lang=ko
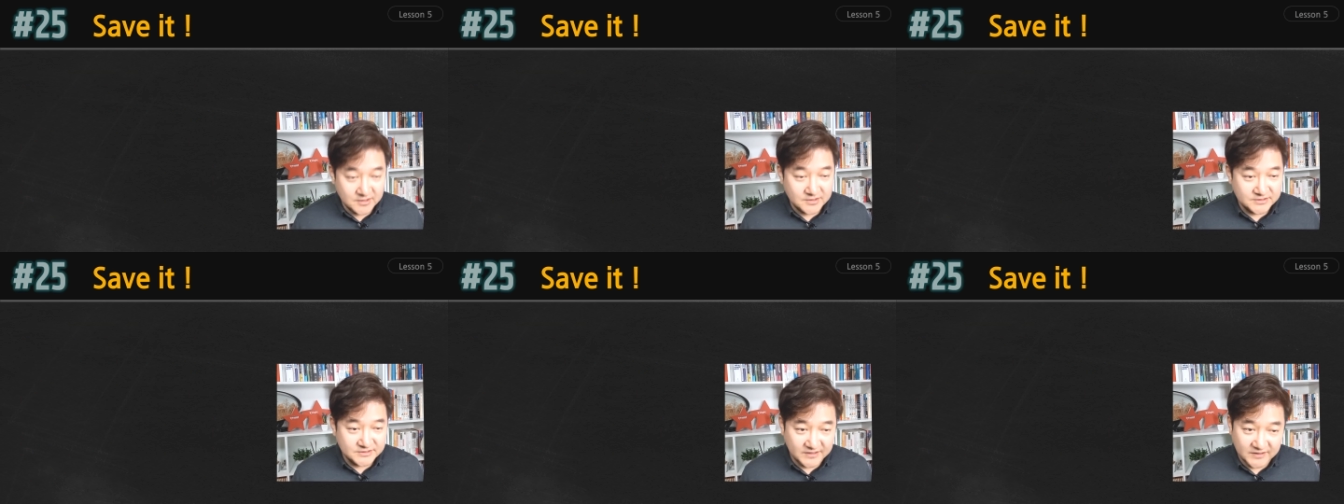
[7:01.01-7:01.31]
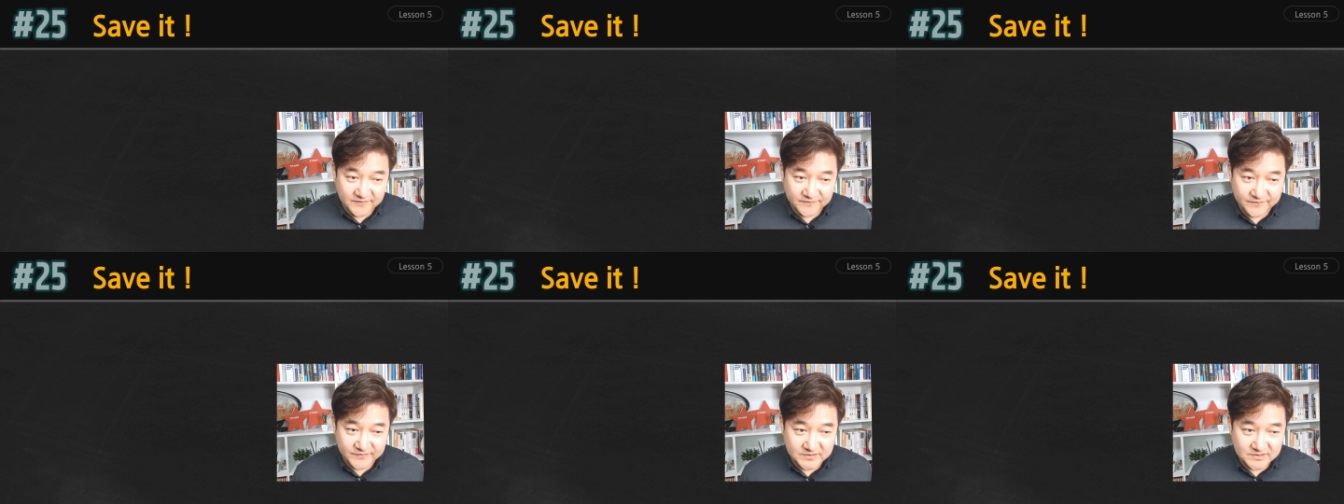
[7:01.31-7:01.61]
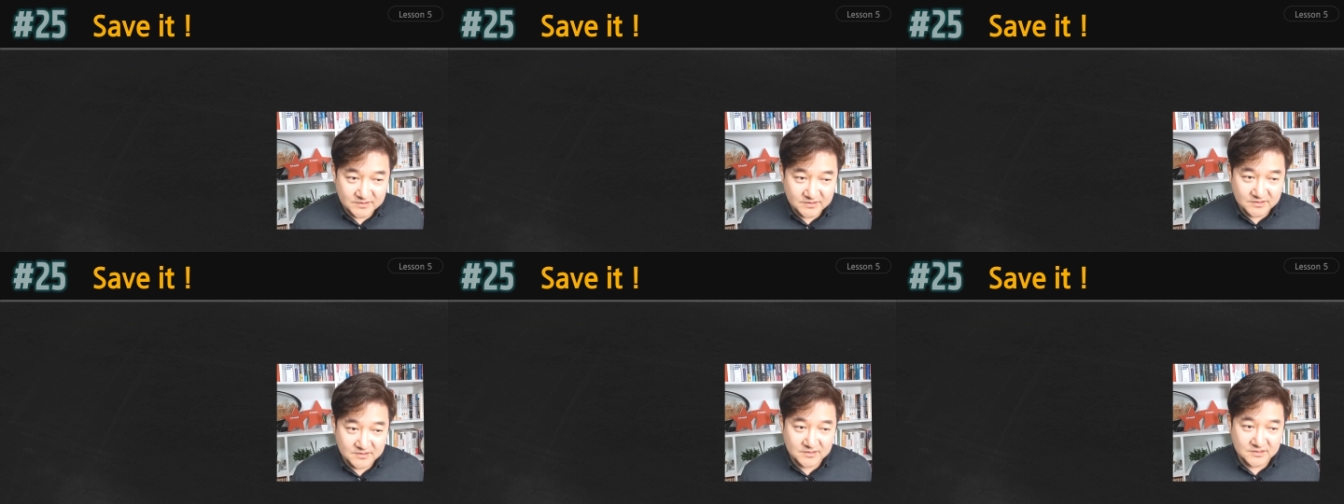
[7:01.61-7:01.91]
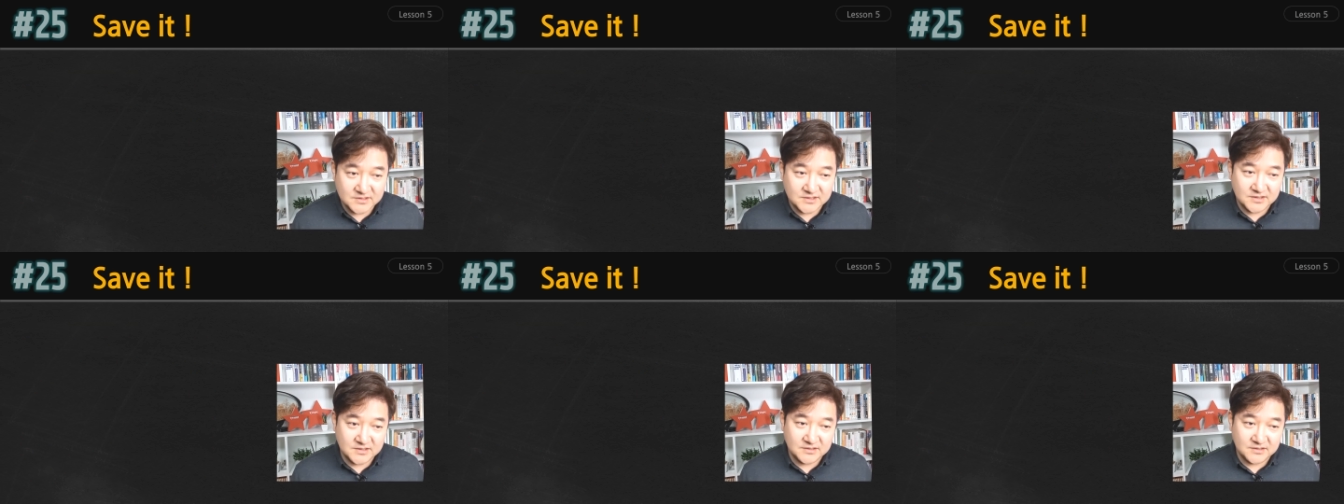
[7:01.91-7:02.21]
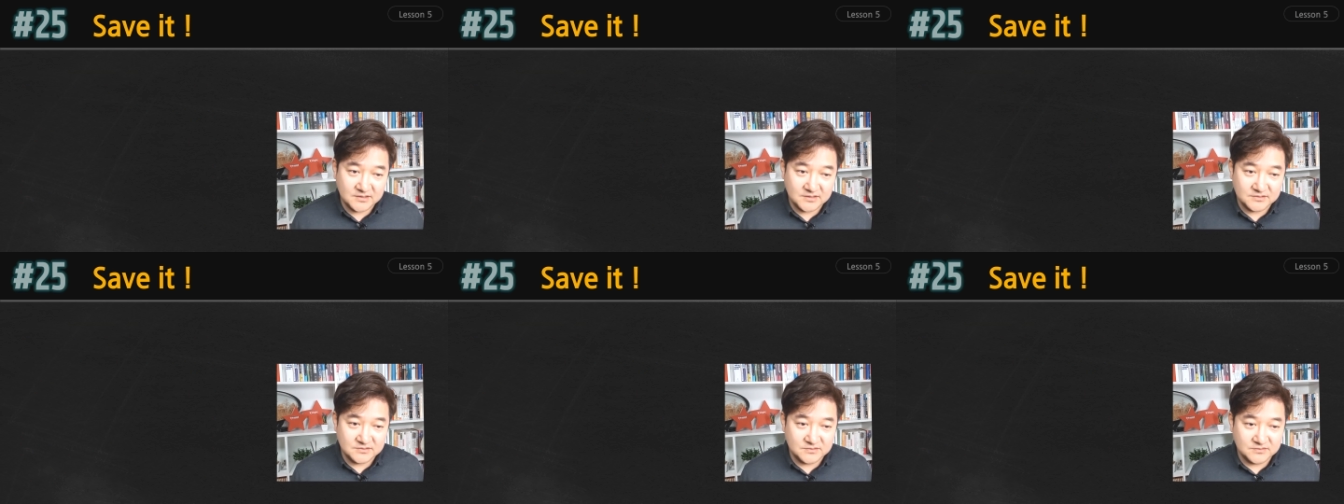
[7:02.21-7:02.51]
Save it 에
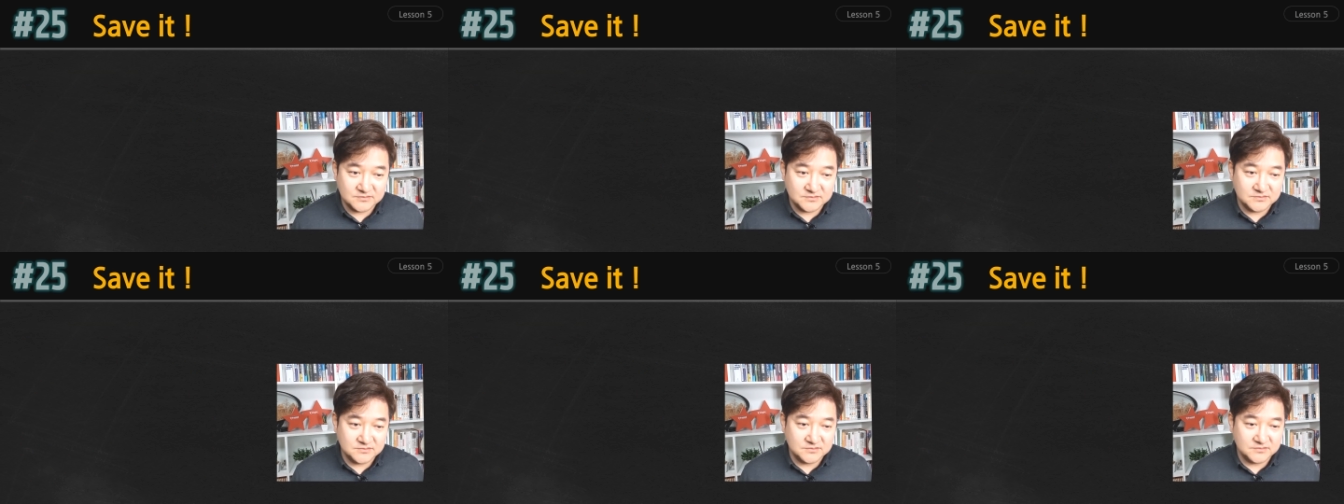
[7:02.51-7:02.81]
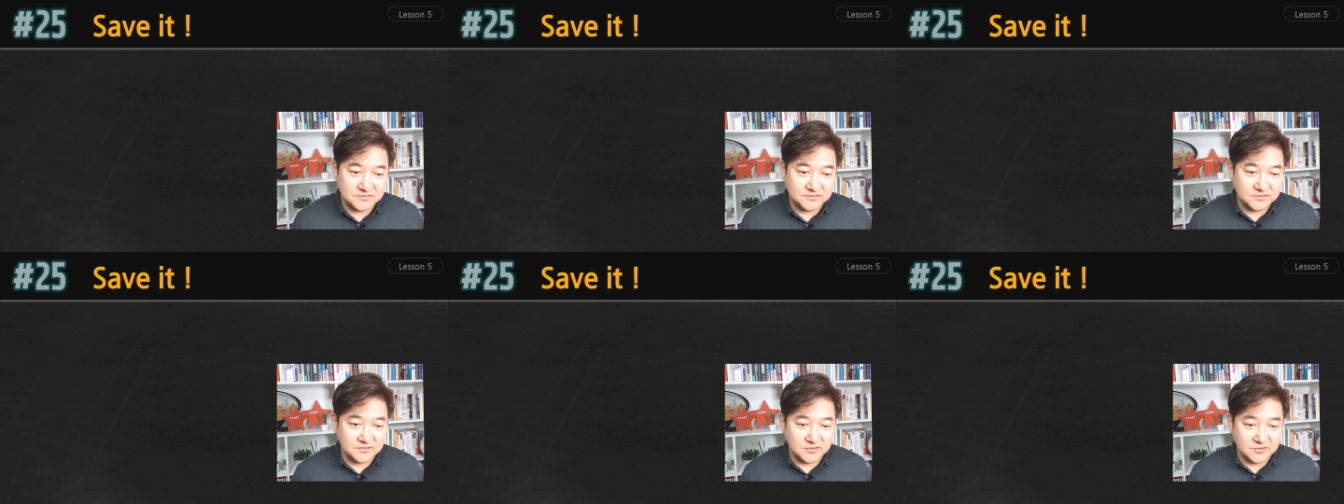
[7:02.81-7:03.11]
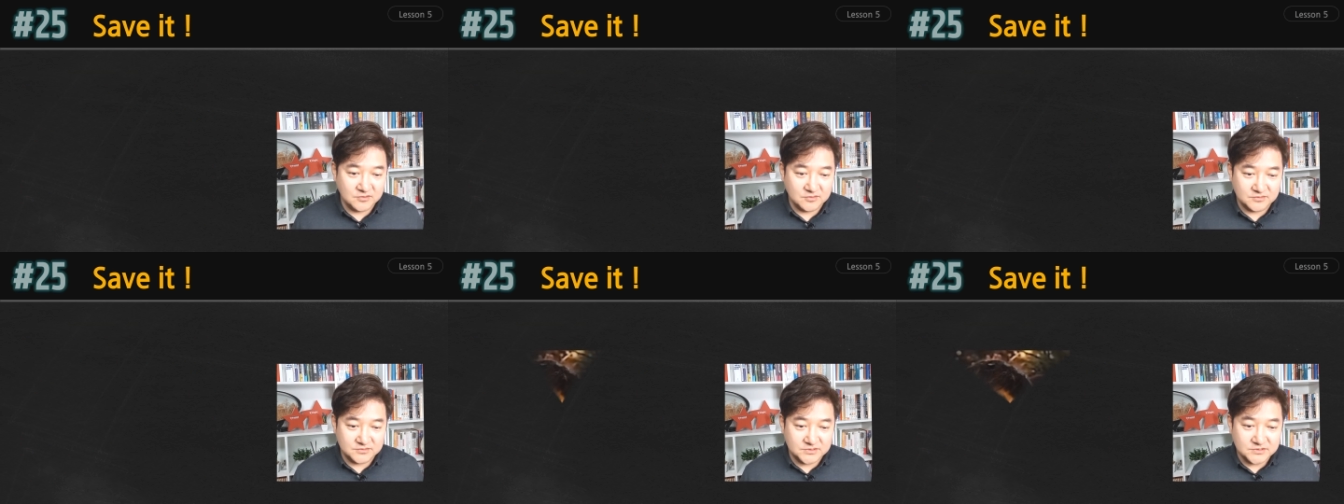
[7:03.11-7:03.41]
대해서는 어,